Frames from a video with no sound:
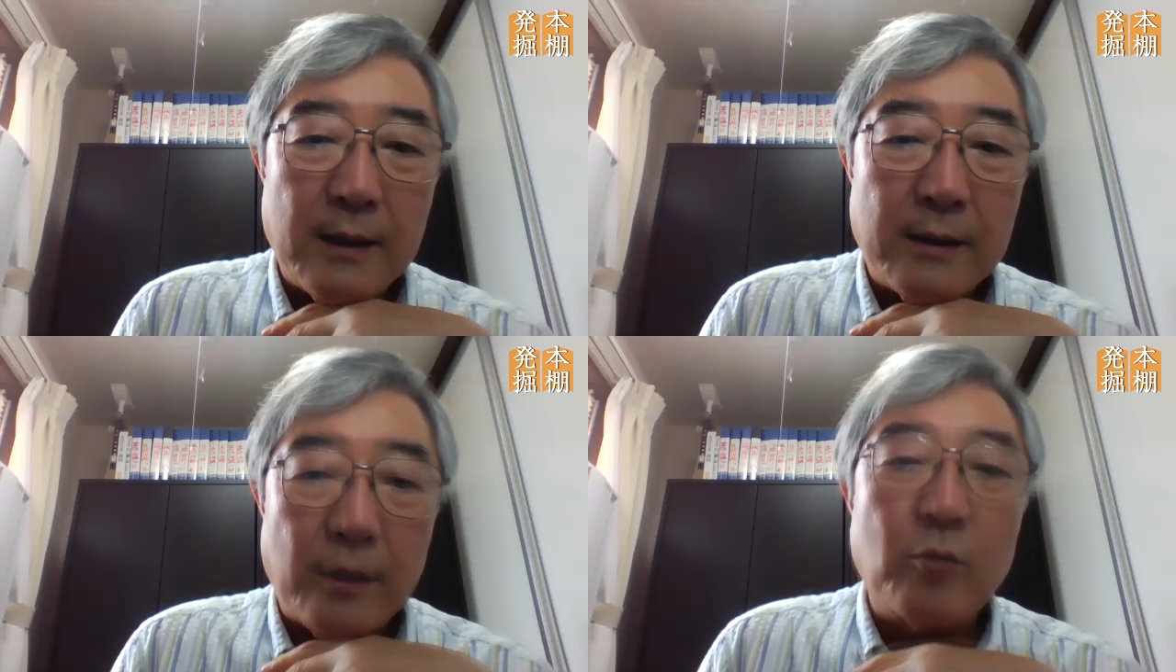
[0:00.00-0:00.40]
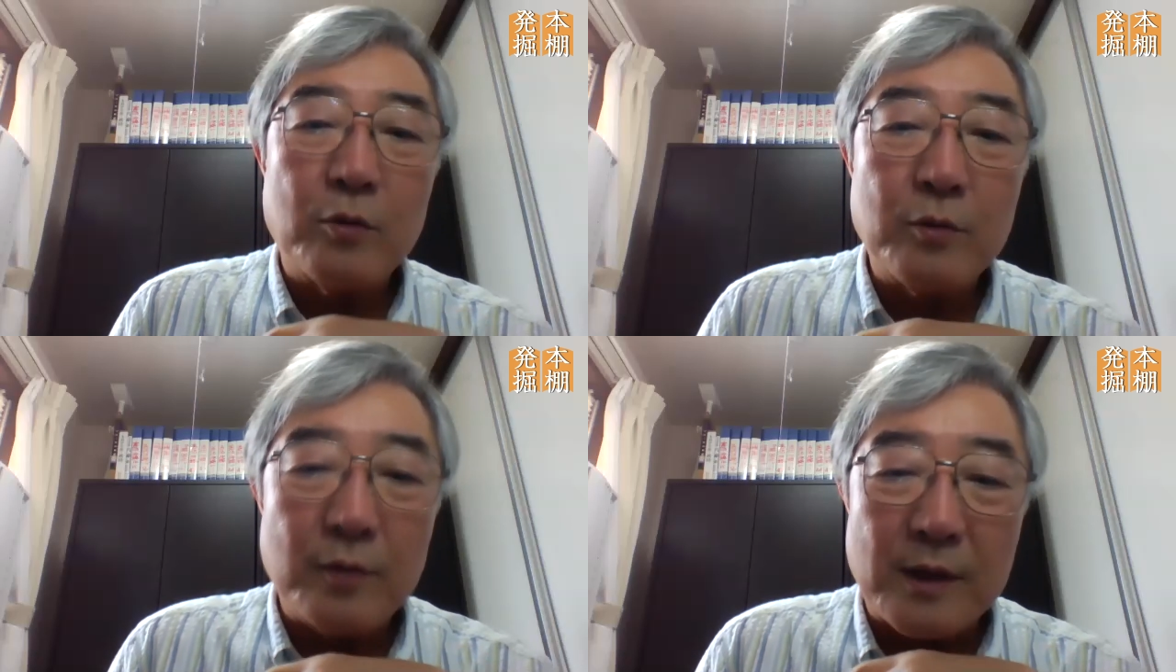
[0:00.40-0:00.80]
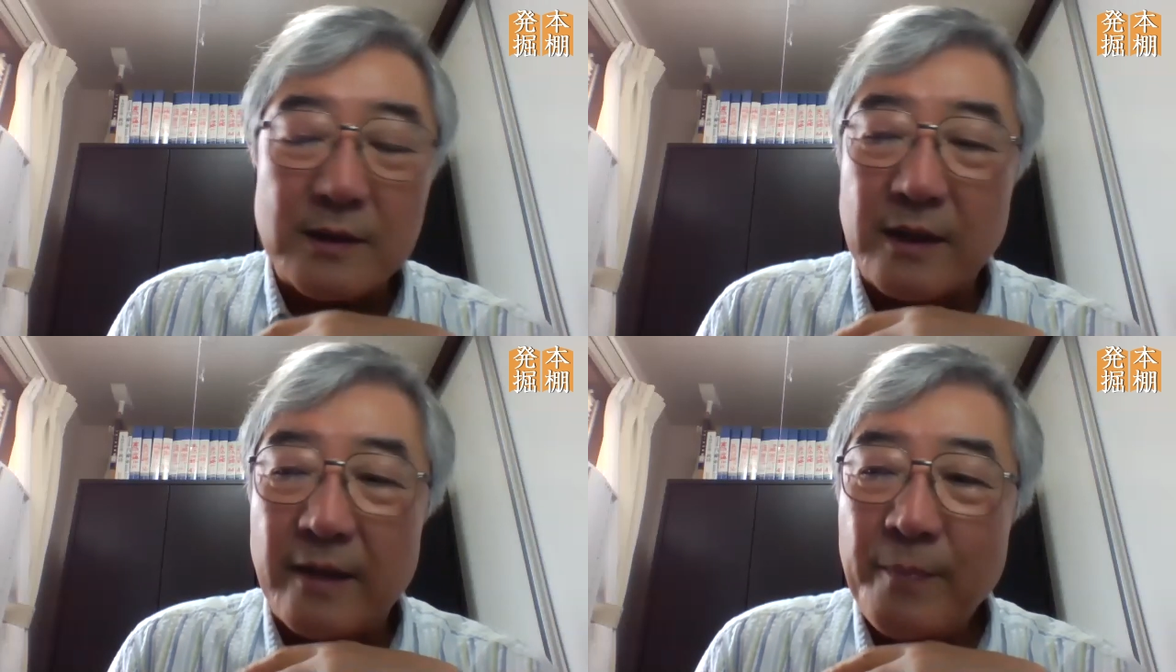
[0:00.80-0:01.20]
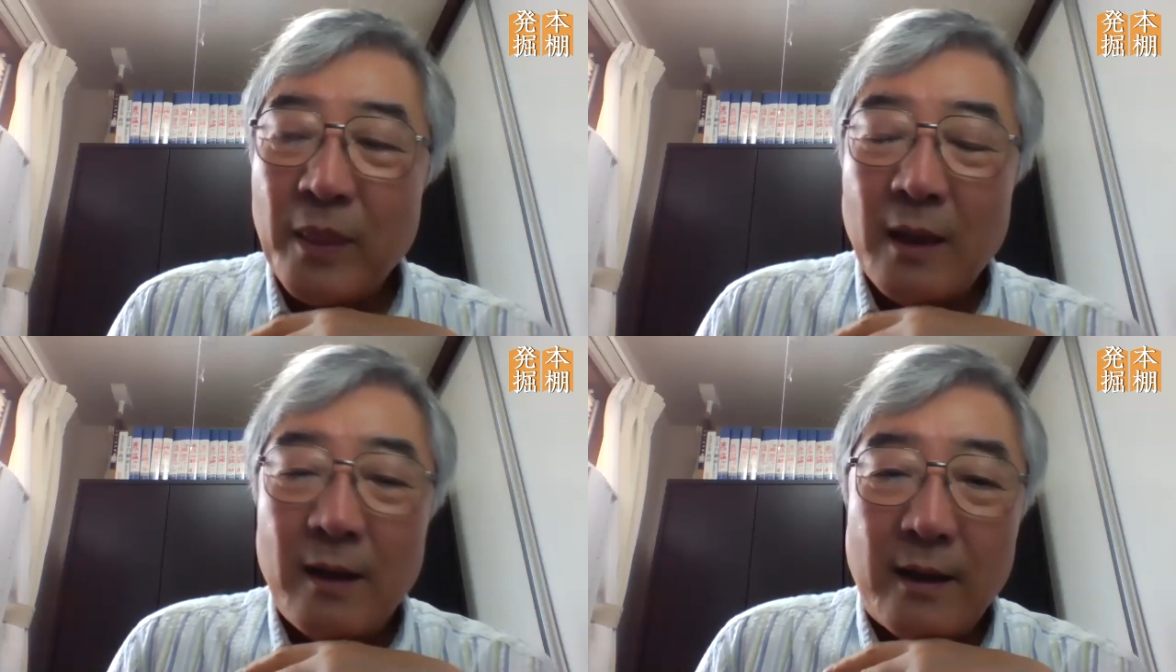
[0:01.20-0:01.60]
レコードをですね、
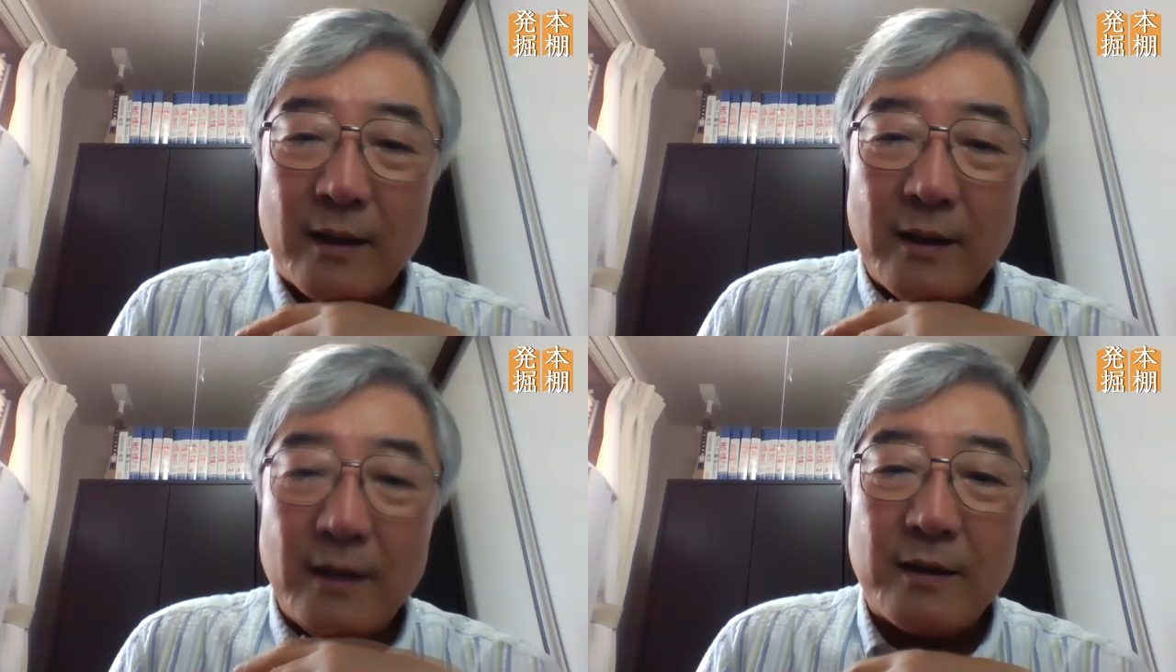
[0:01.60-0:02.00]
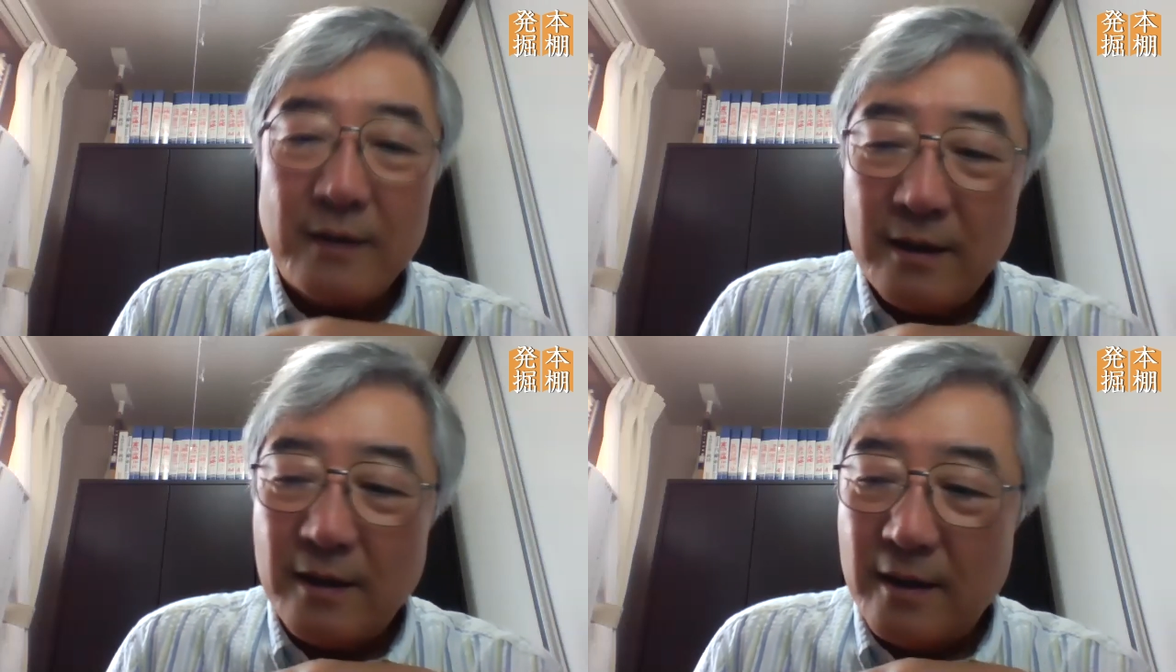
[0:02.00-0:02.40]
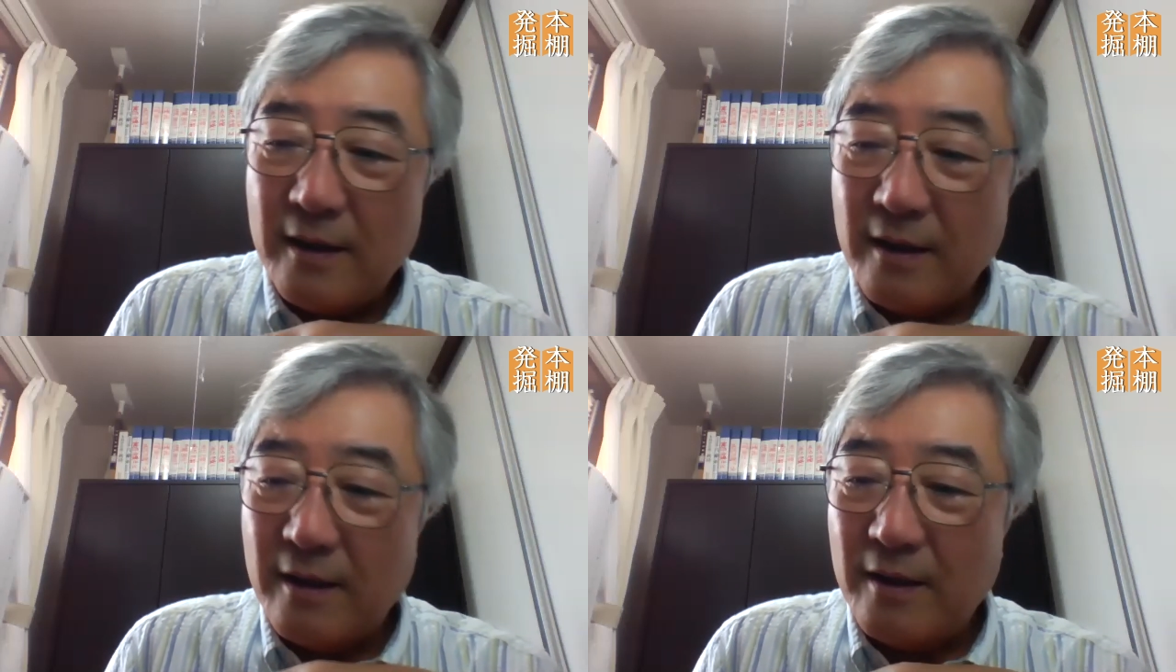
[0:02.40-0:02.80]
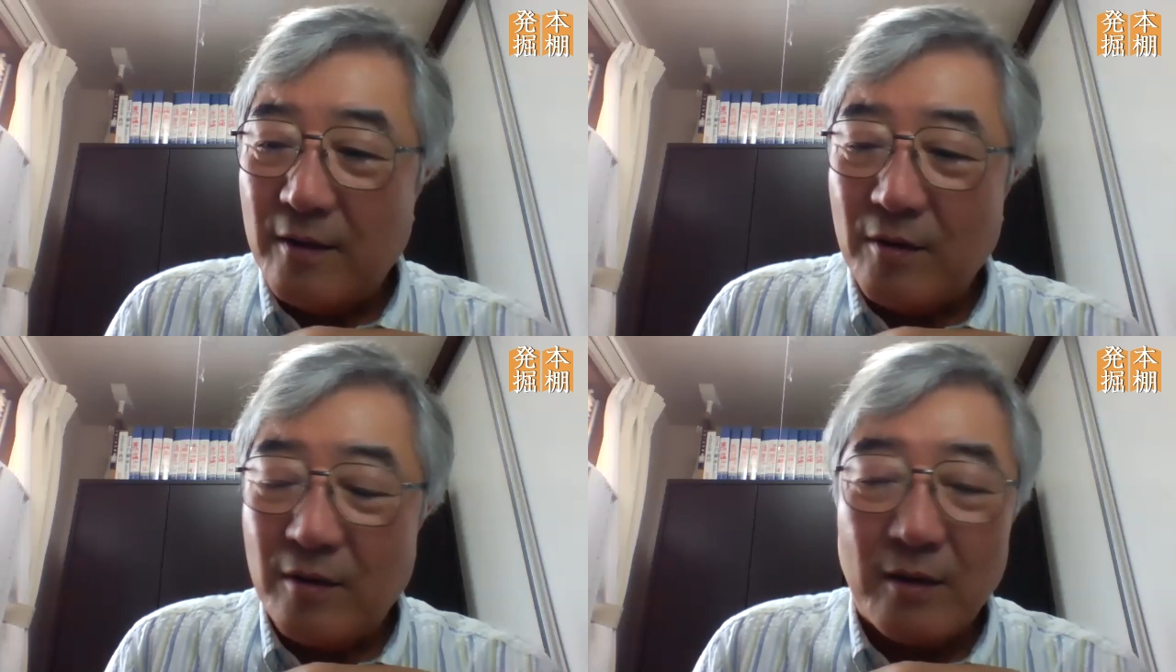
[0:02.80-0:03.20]
えー、かけて、
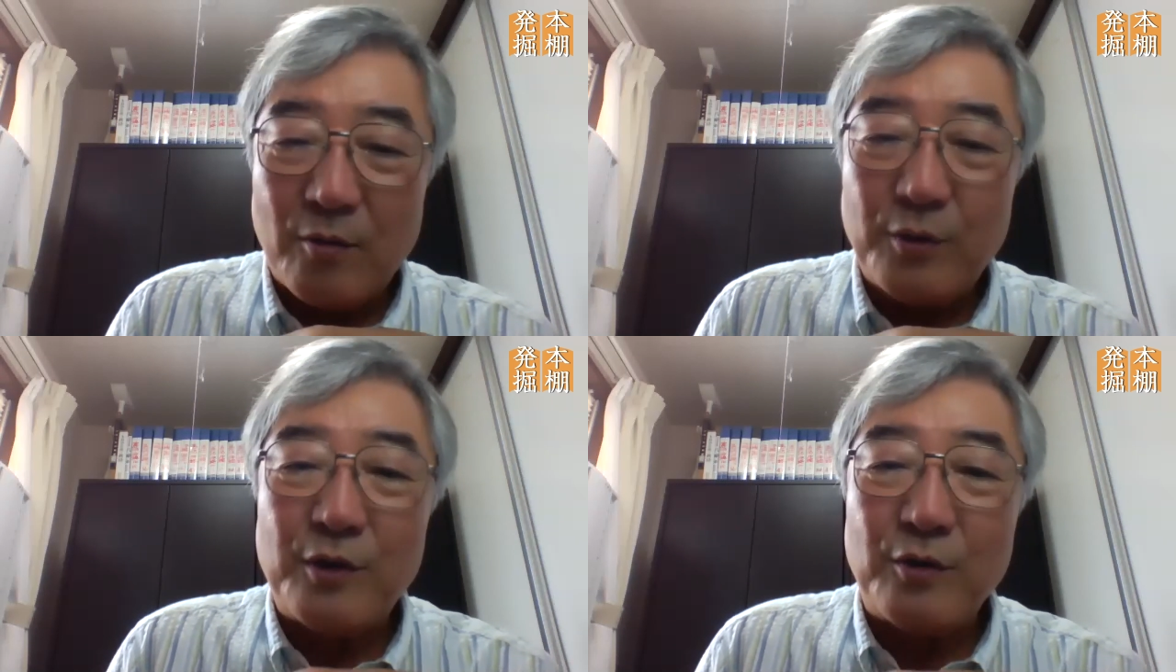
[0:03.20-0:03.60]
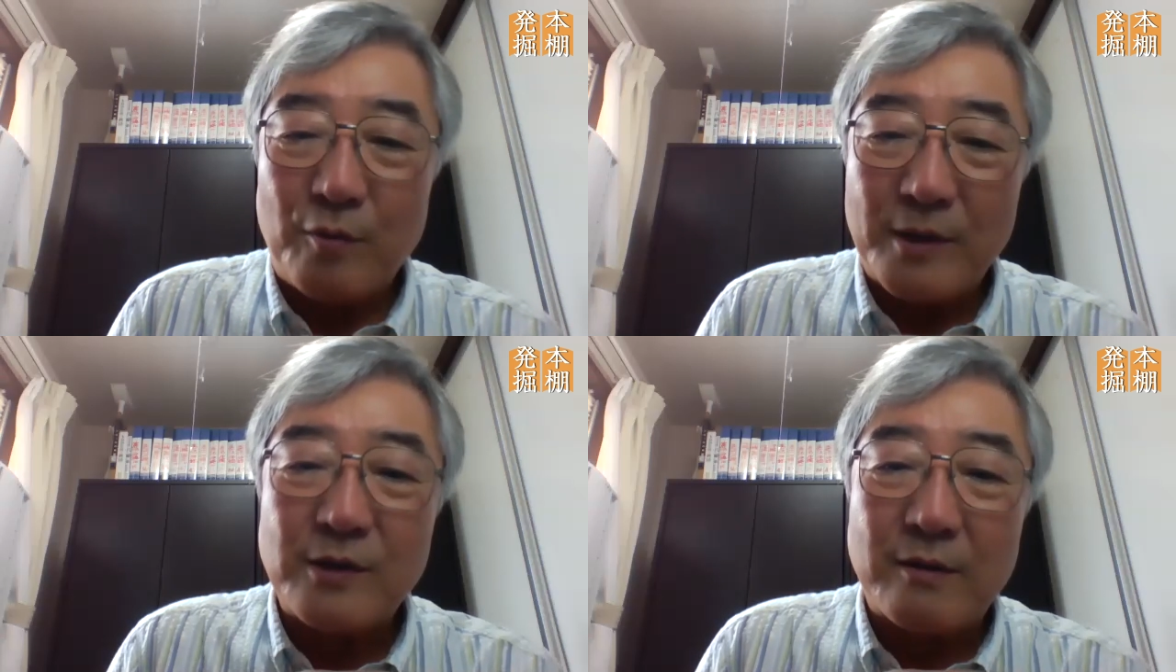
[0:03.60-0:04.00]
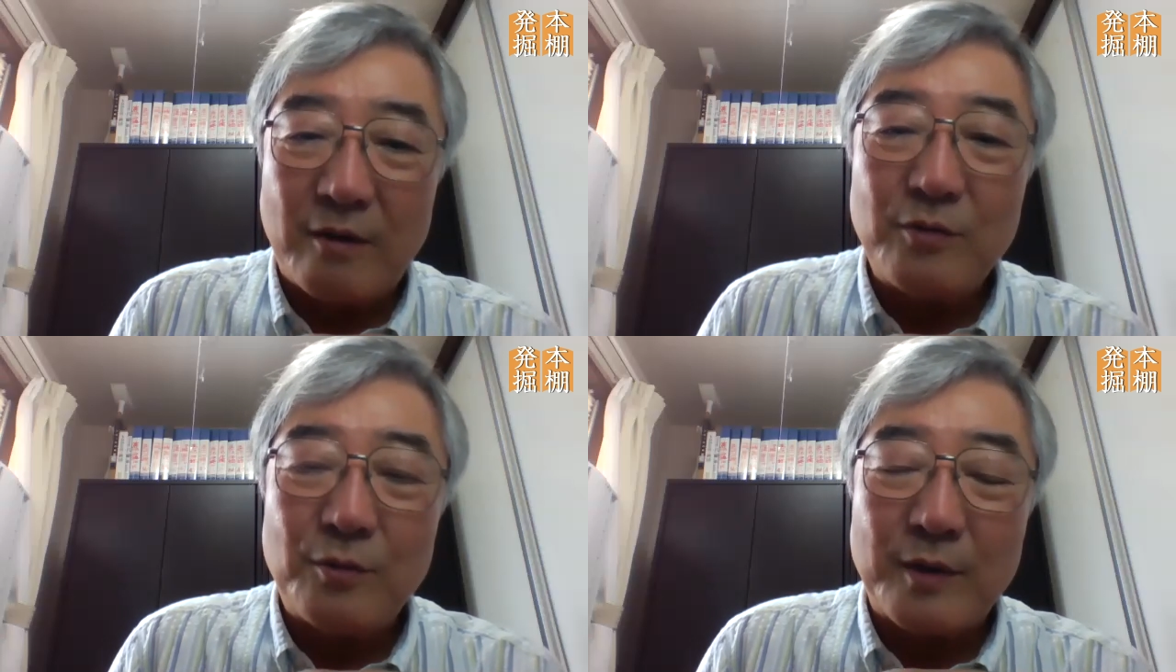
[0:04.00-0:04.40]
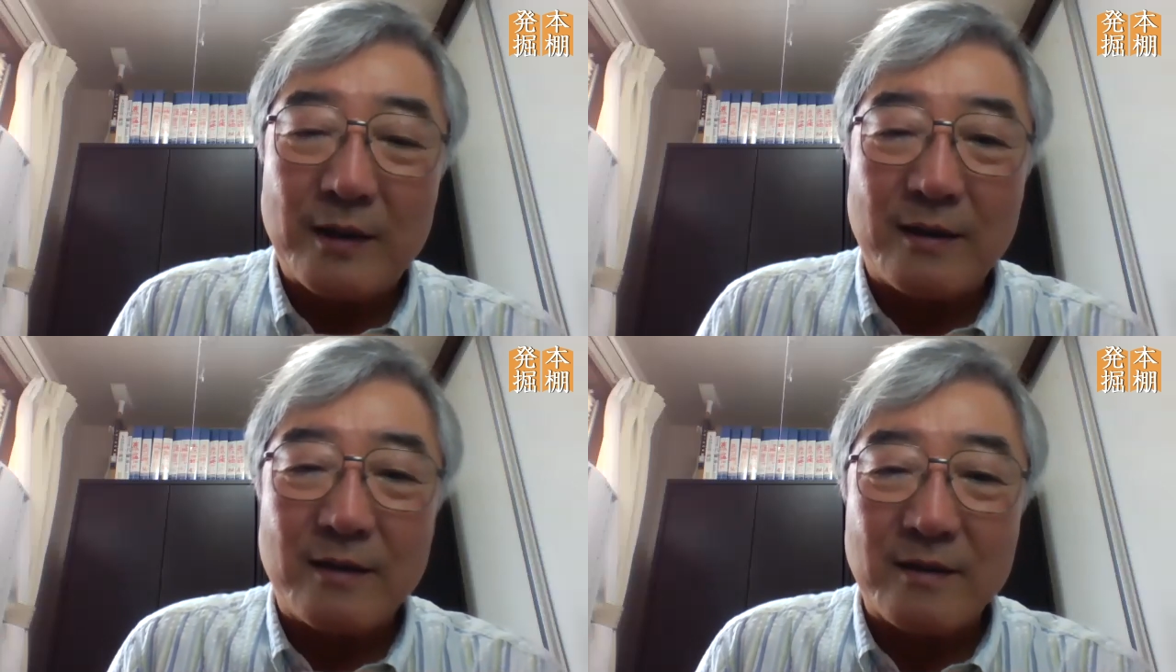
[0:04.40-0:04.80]
えー、コーヒーを飲ませてくれるところ
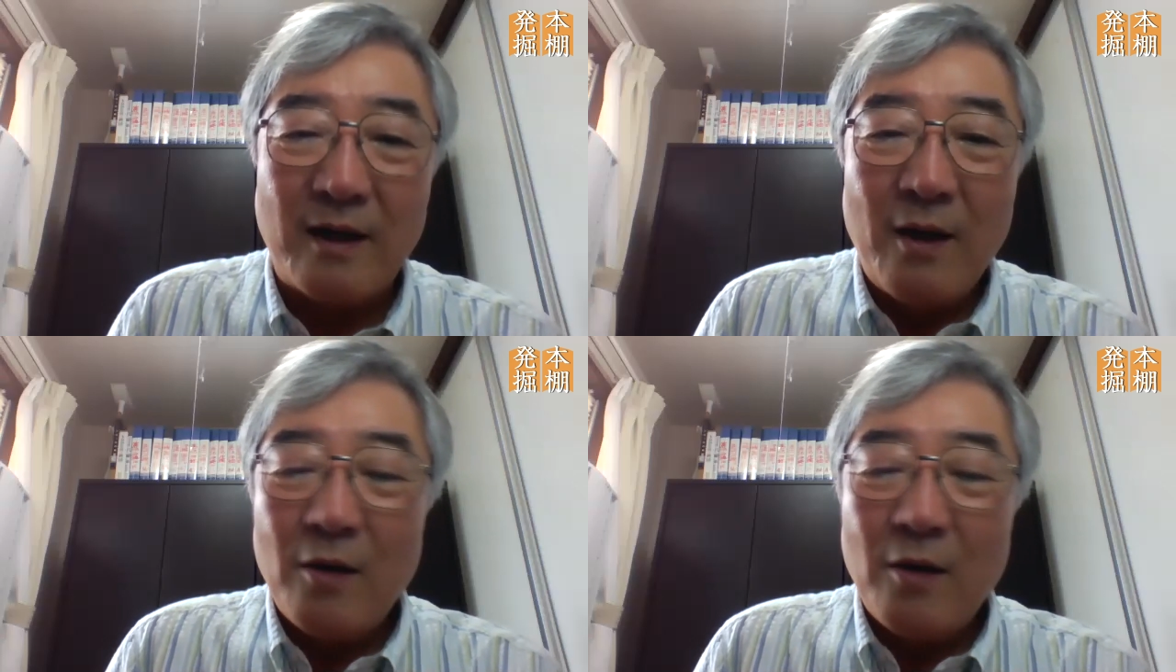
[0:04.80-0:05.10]
だったんですが、